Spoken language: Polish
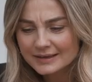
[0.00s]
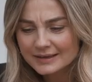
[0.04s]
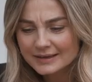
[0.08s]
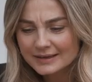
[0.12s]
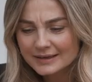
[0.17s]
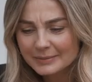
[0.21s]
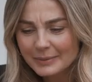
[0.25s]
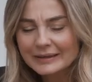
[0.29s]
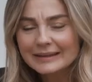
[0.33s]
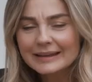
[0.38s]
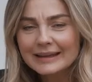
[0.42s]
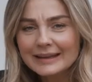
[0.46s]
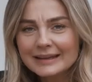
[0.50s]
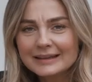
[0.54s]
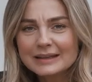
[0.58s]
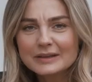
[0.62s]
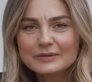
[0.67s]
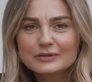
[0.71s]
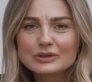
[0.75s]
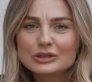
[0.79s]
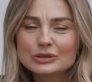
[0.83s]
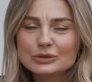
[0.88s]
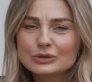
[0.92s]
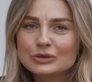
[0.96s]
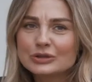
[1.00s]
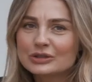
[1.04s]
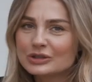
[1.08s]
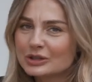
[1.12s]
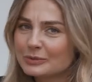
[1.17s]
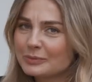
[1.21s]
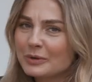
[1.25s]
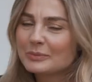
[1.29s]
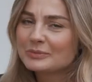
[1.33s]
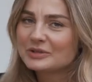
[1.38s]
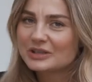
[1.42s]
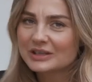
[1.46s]
chyba nigdy w życiu nie
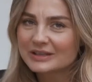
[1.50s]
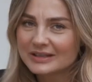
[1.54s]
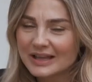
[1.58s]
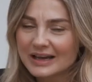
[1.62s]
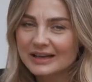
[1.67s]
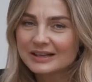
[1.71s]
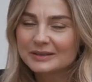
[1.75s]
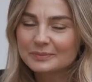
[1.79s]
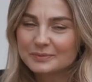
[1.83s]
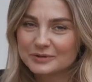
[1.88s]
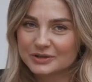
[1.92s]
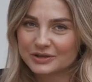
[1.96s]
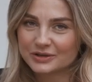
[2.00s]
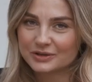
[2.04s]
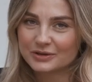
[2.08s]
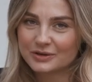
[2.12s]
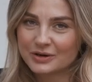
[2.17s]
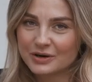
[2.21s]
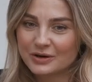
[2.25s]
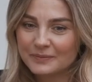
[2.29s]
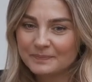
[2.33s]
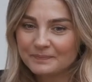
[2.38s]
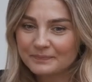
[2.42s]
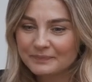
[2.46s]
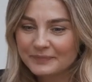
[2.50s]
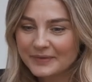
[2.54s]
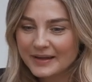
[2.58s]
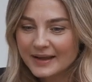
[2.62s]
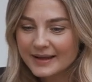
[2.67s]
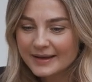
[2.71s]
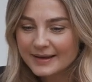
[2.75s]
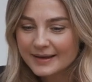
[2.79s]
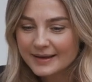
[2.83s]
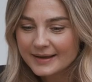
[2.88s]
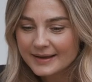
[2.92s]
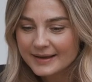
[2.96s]
zrobiło mi się tak przykro
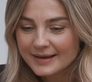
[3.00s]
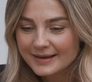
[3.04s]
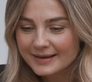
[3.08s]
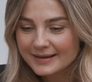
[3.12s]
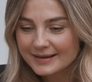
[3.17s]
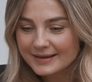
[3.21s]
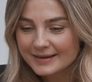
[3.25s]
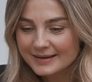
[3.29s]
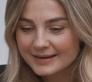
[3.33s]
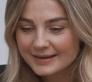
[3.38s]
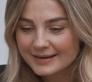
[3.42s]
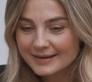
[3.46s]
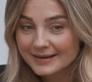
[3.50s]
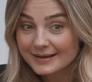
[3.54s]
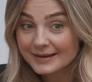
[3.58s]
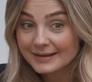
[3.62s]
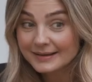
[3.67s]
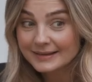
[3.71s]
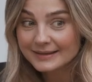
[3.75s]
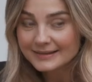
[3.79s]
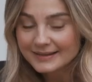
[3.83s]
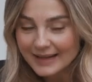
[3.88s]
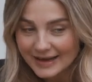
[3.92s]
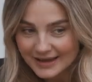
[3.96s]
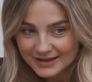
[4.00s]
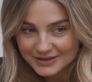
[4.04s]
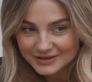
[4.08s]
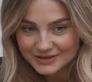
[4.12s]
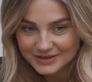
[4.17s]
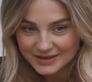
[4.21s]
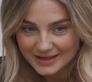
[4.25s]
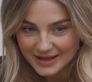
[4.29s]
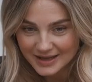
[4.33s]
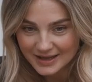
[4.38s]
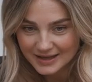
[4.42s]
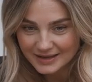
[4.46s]
e, i tak
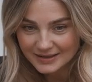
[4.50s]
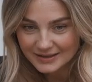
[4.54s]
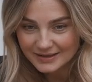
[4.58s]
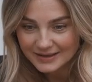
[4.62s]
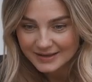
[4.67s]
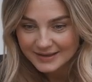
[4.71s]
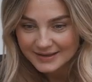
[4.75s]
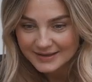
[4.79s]
źle.